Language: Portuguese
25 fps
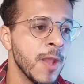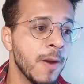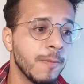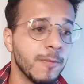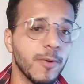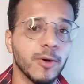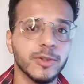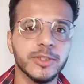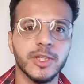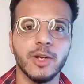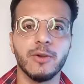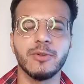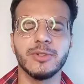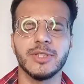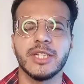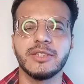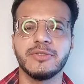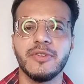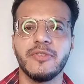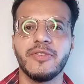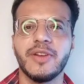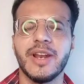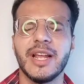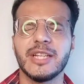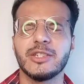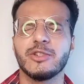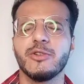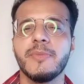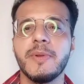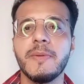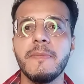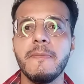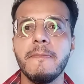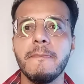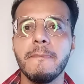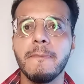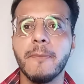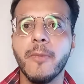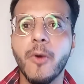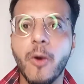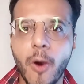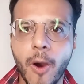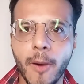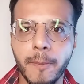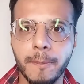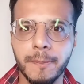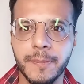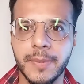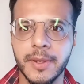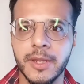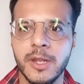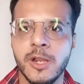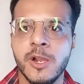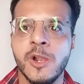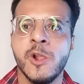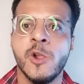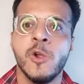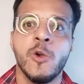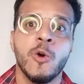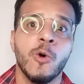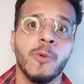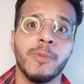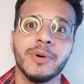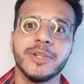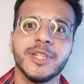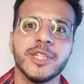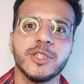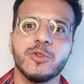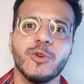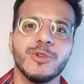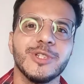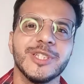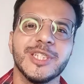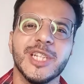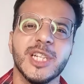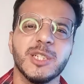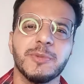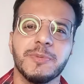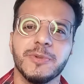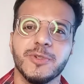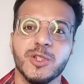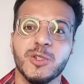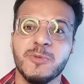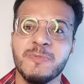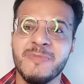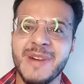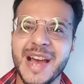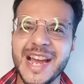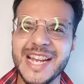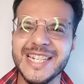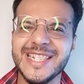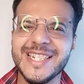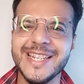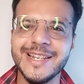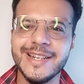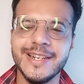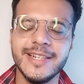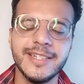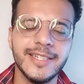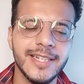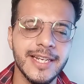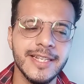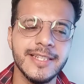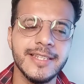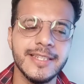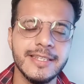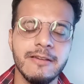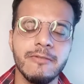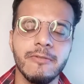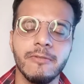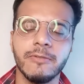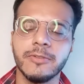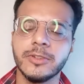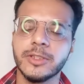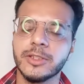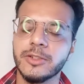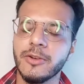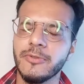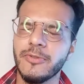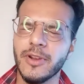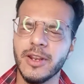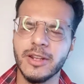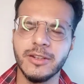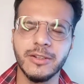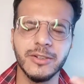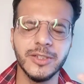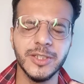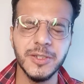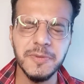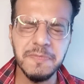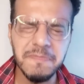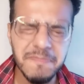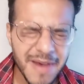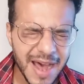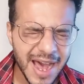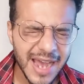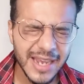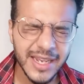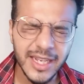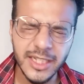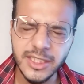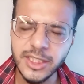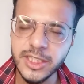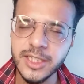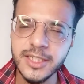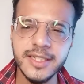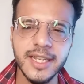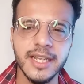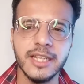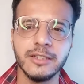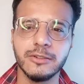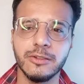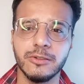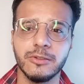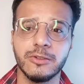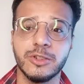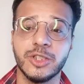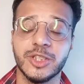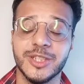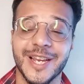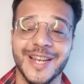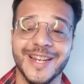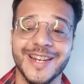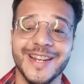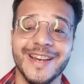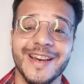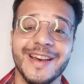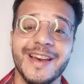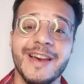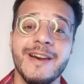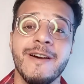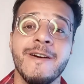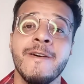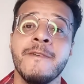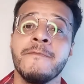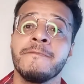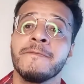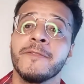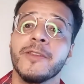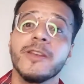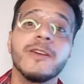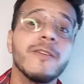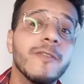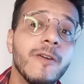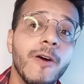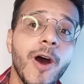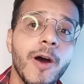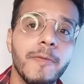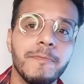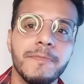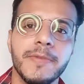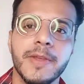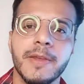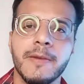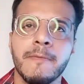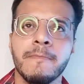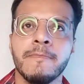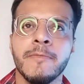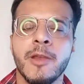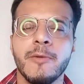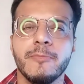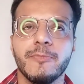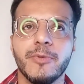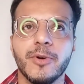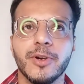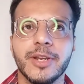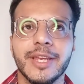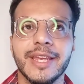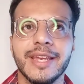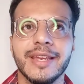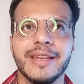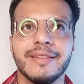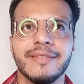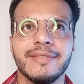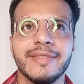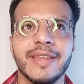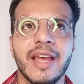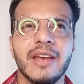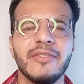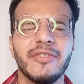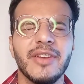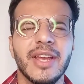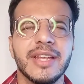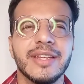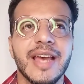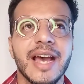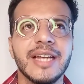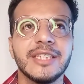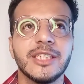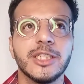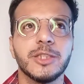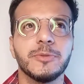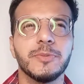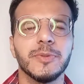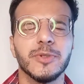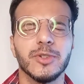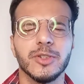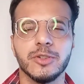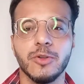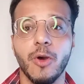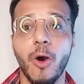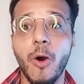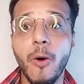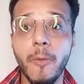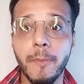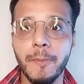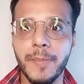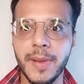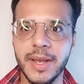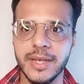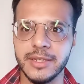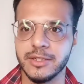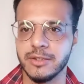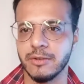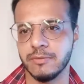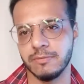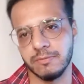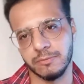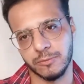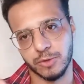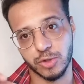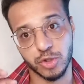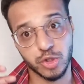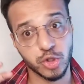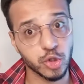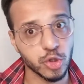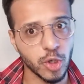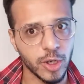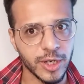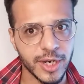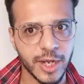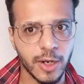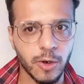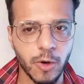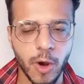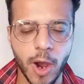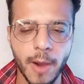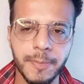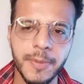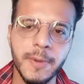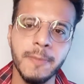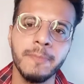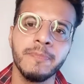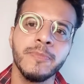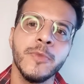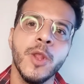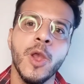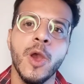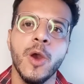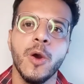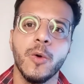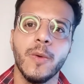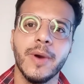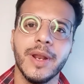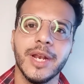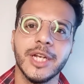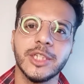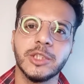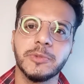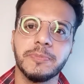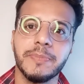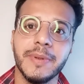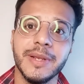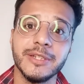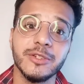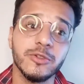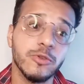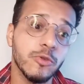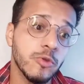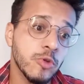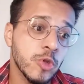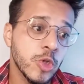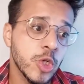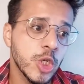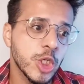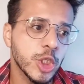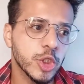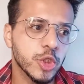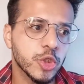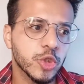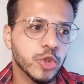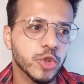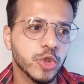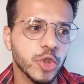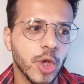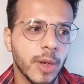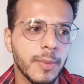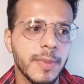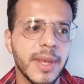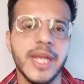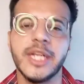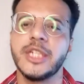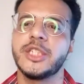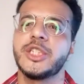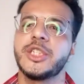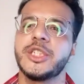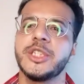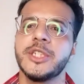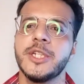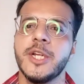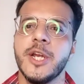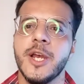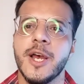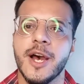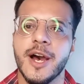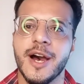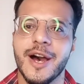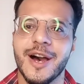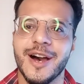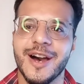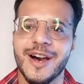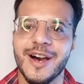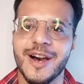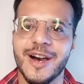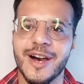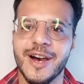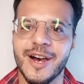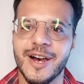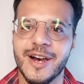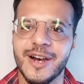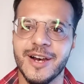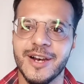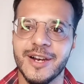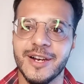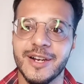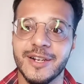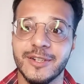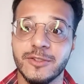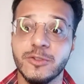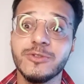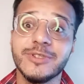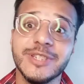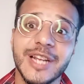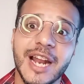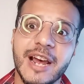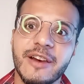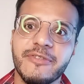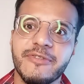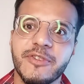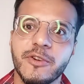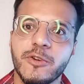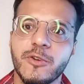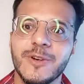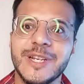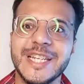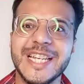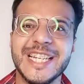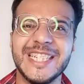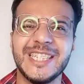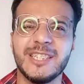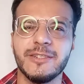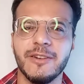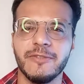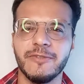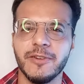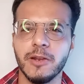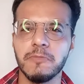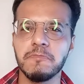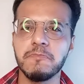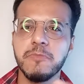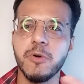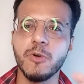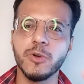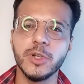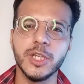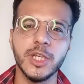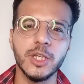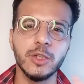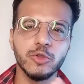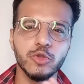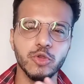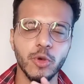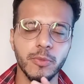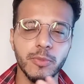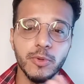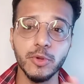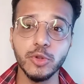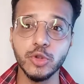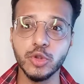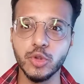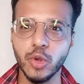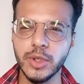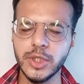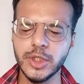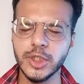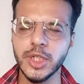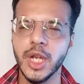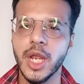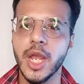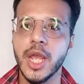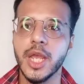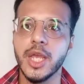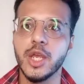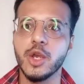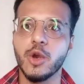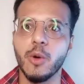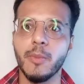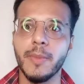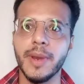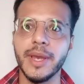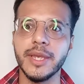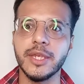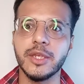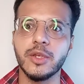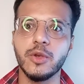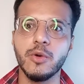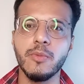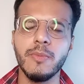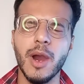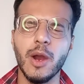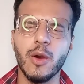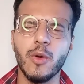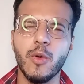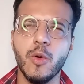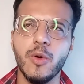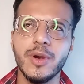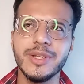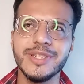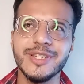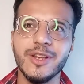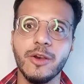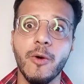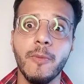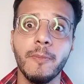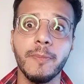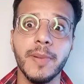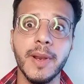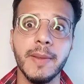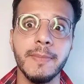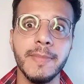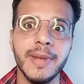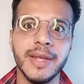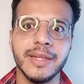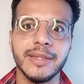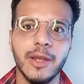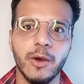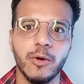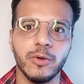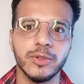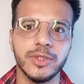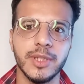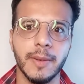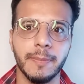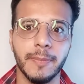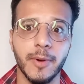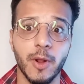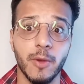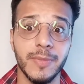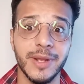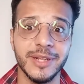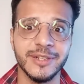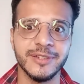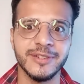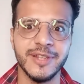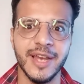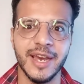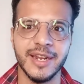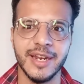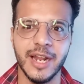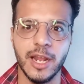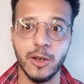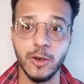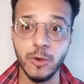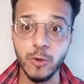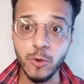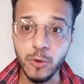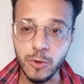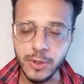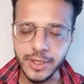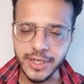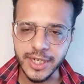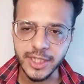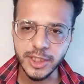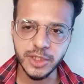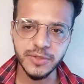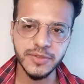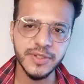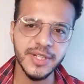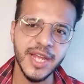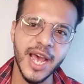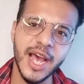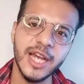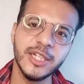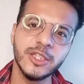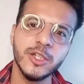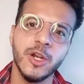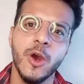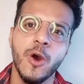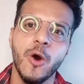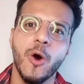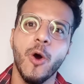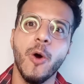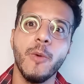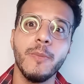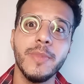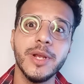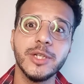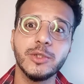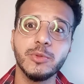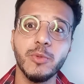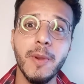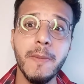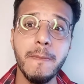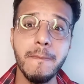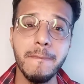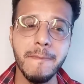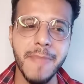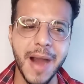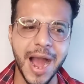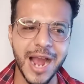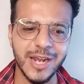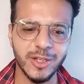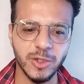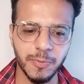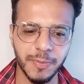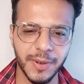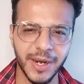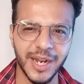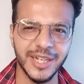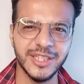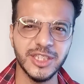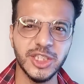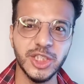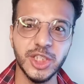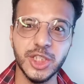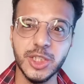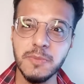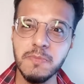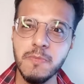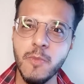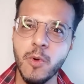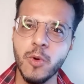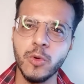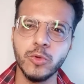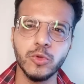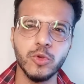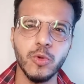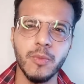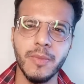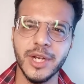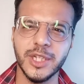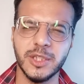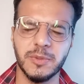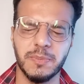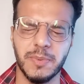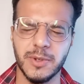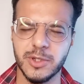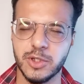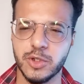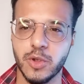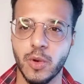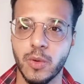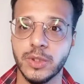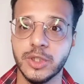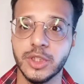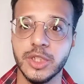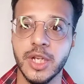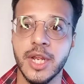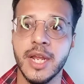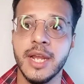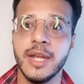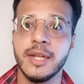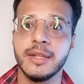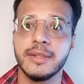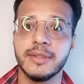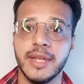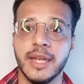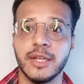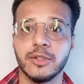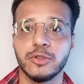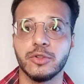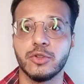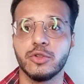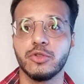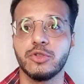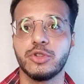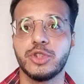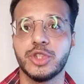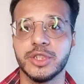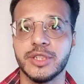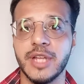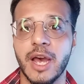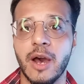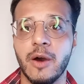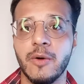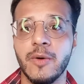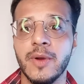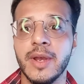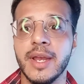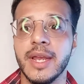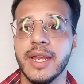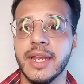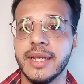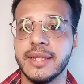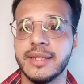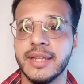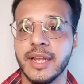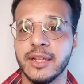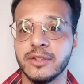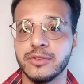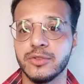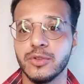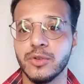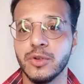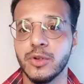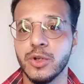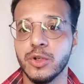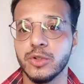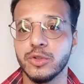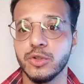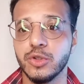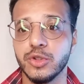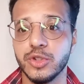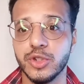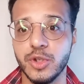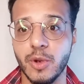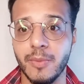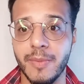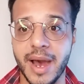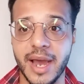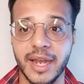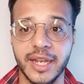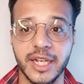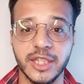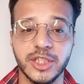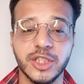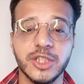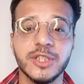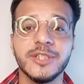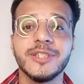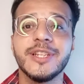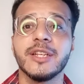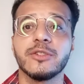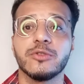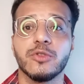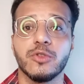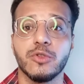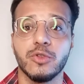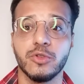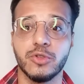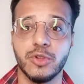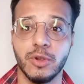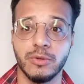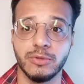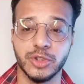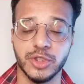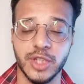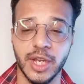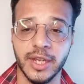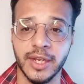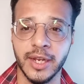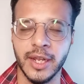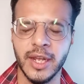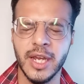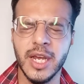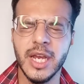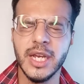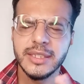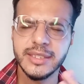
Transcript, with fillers: Uma outra coisa que a gente vai falar é sobre copy. Uma das coisas que as pessoas mais negligenciam quando estão falando de marketing dentro do Instagram é copy, porque na verdade as pessoas ou pensam só na copy ou elas pensam somente a, a, no tráfego. E a gente vai falar um pouquinho sobre os dois e como é que uma coisa complementa a outra para aumentar a lucratividade ou mesmo o impacto para atingir muito mais pessoas dentro do digital e dentro do seu marketing, dentro do teu Instagram.